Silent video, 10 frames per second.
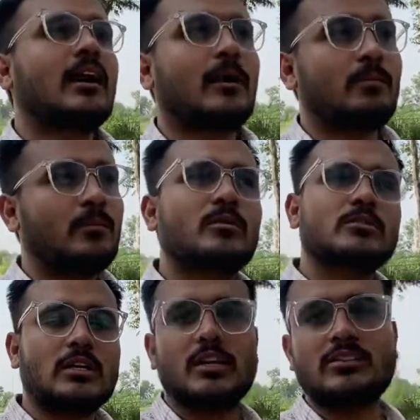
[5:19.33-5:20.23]
आप
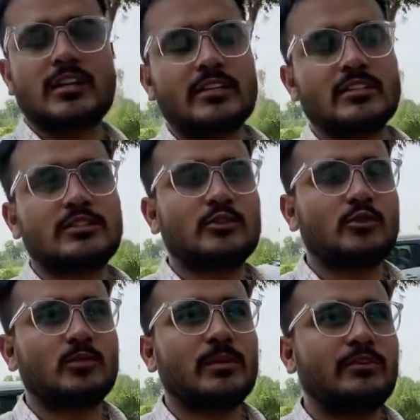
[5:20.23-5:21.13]
अगर स्टार्टिंग से
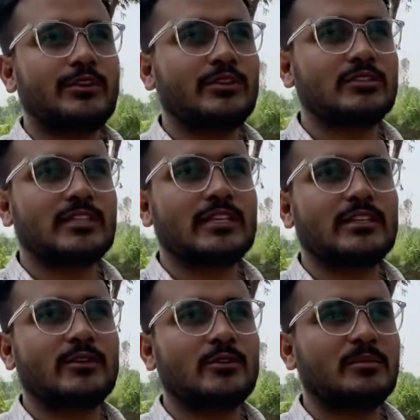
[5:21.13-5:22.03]
यूट्यूब पे वीडियोस
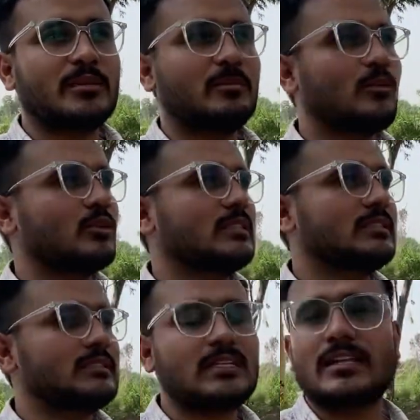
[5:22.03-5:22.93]
देखते हो तो मेरी बहुत ही
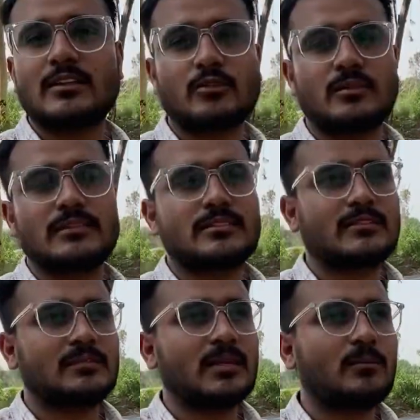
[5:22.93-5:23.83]
ज़्यादा नॉर्मल
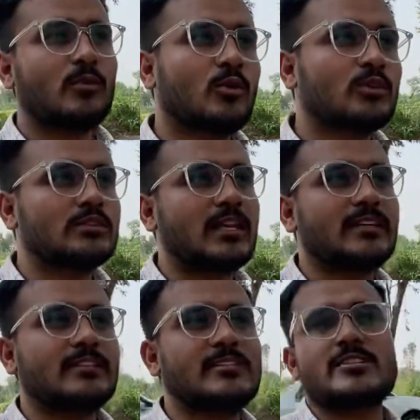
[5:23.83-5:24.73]
सिस्टम था बहुत सारी
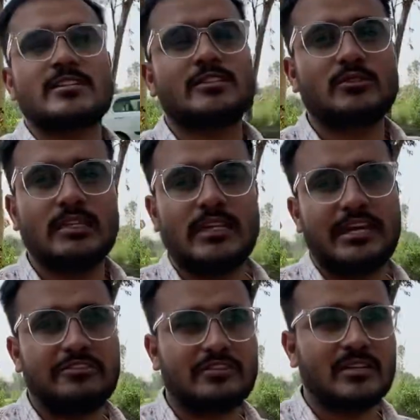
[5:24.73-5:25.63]
चीज़ें चेंज हुई हैं
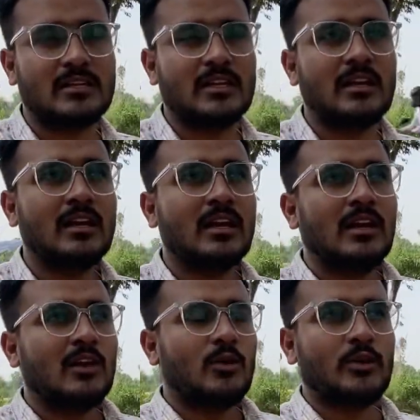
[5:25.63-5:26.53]
लाइफ के
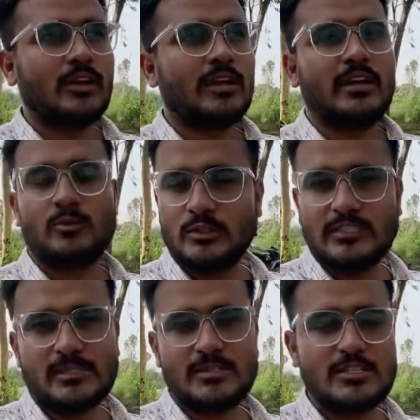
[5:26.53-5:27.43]
अंदर और उन्हीं
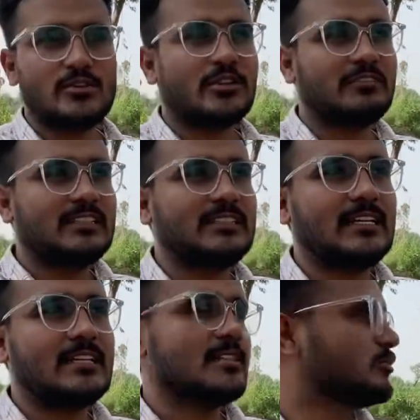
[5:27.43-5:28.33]
सब चीज़ों की वजह से
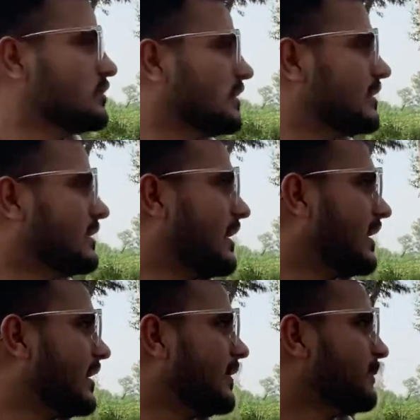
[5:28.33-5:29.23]
आज ये खुशी का दिन
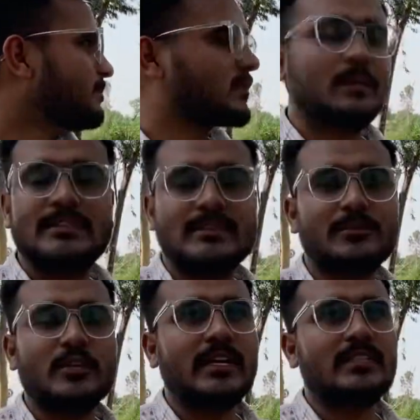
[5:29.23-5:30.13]
आया है बस
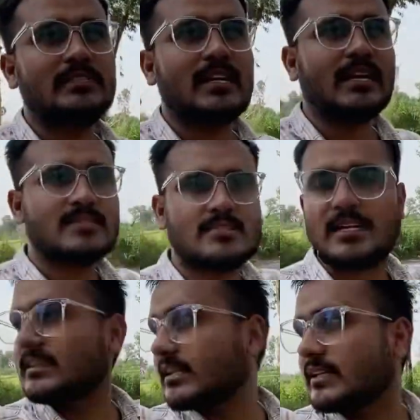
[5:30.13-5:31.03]
अब तो ये इंतज़ार है
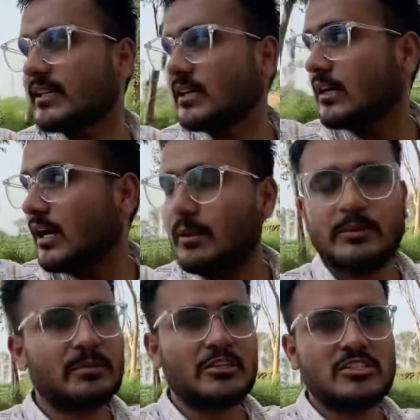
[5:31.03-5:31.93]
जाते ही अभी
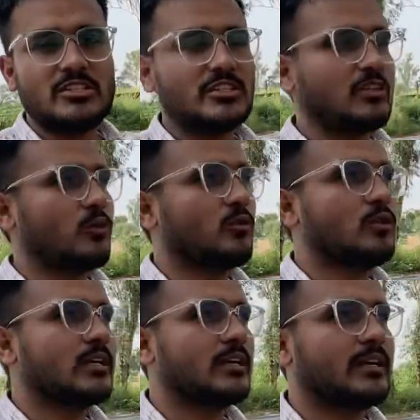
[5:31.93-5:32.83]
पंडित जी से कॉल
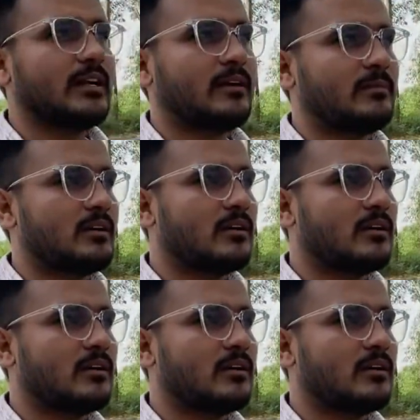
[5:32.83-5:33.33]
वॉल करके हम